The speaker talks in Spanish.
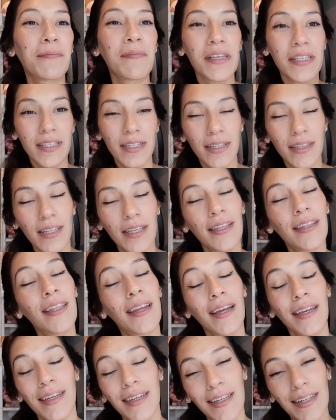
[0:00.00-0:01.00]
me senté
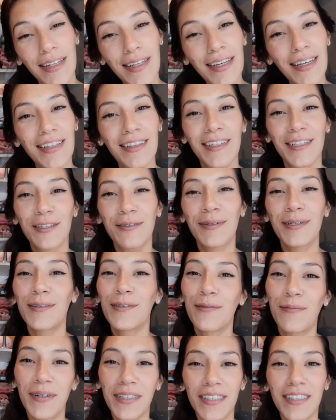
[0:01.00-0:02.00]
tranquilita, tomé
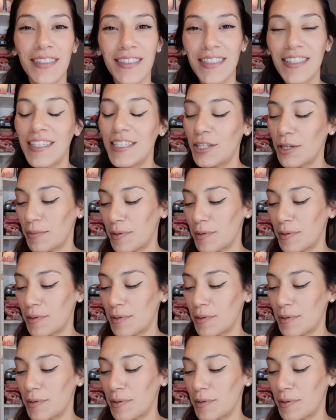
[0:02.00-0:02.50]
unos matecitos,